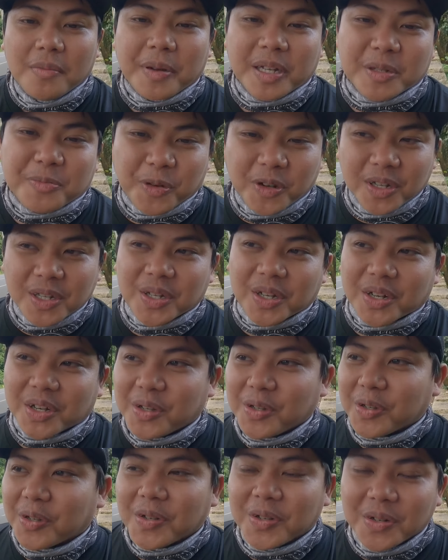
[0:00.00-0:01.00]
pa-sponsor
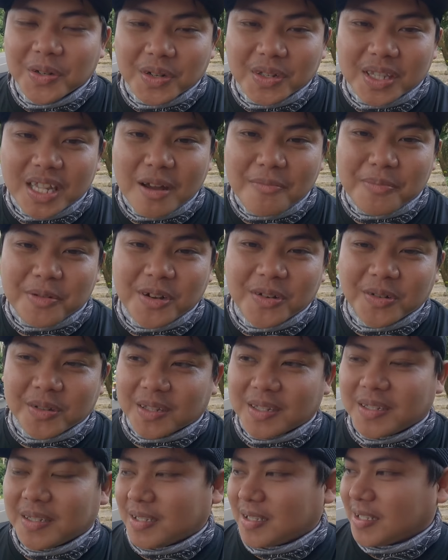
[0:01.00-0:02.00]
yung top coat
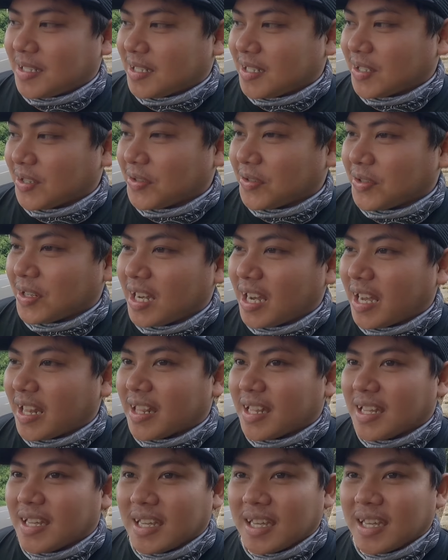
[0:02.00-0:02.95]
so ayan